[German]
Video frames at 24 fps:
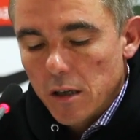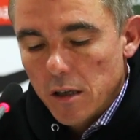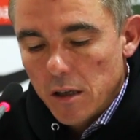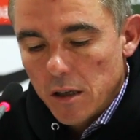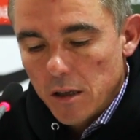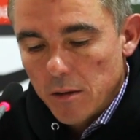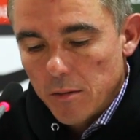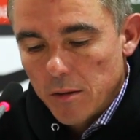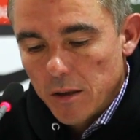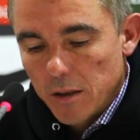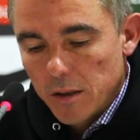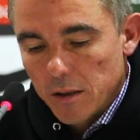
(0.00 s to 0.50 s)

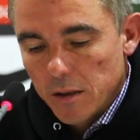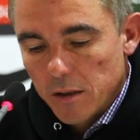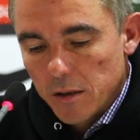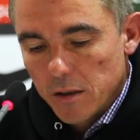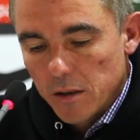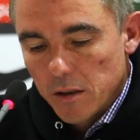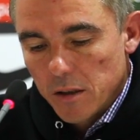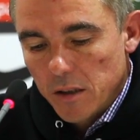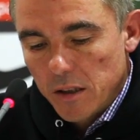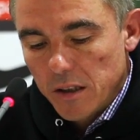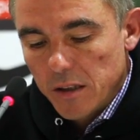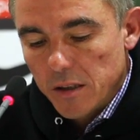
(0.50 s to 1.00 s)
Aber
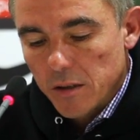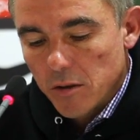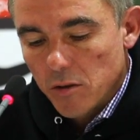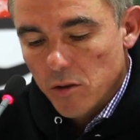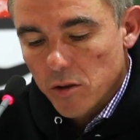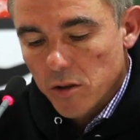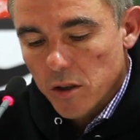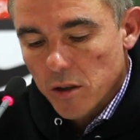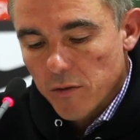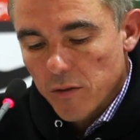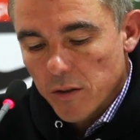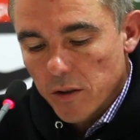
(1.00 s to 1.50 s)
äh, ich
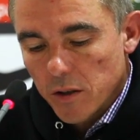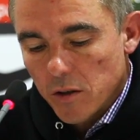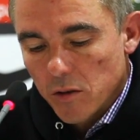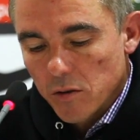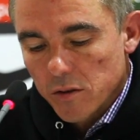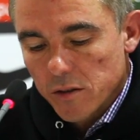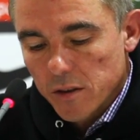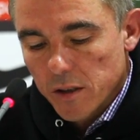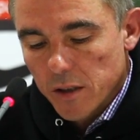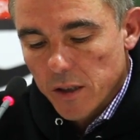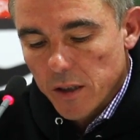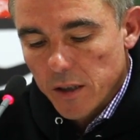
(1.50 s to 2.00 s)
auch davon
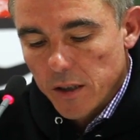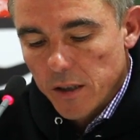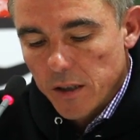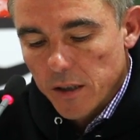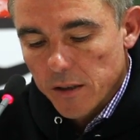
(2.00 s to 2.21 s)
ausgehe,